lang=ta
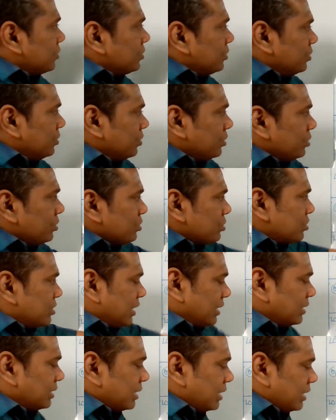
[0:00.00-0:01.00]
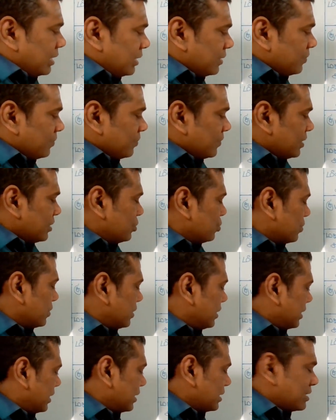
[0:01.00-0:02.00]
குரு சந்திரன்
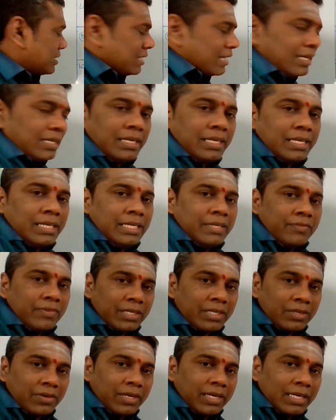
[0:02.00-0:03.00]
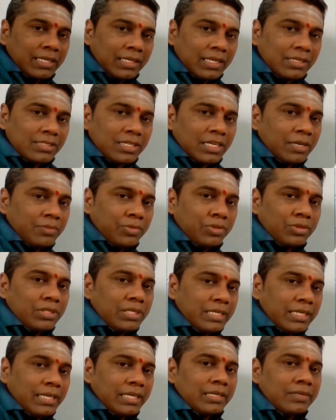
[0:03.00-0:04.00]
சுக்கரன் சனி இவர்களுடைய திசா
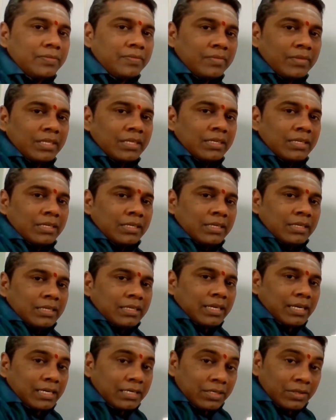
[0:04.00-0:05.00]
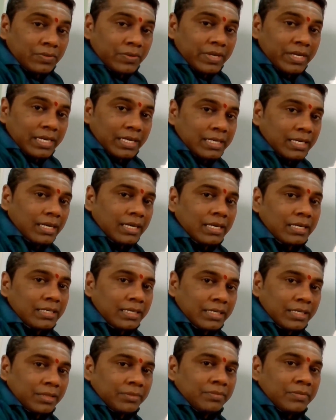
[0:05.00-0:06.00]
புத்திகள் நடக்கக்கூடிய
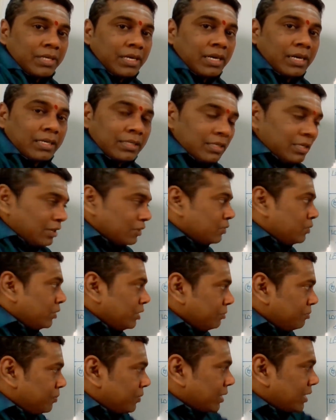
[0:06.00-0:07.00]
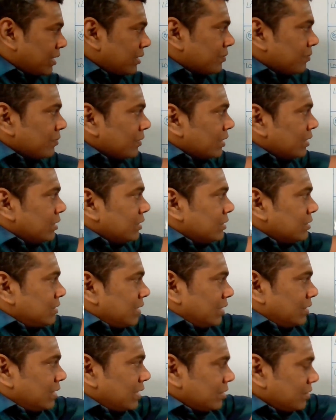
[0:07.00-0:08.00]
காலகட்டம் அதுல குறிப்பா
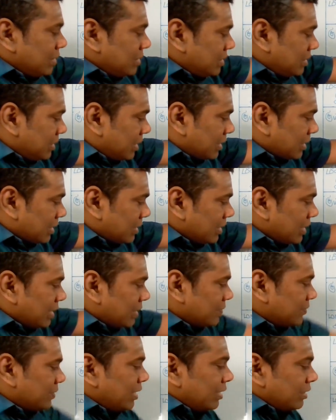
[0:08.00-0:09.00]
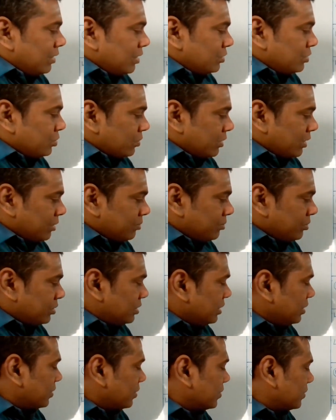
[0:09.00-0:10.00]
சந்திர திசை நடக்குதா அதுல சுக்கர
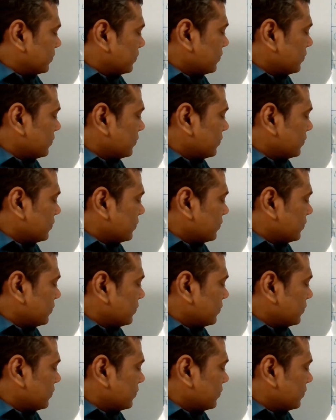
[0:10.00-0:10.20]
புத்தியோ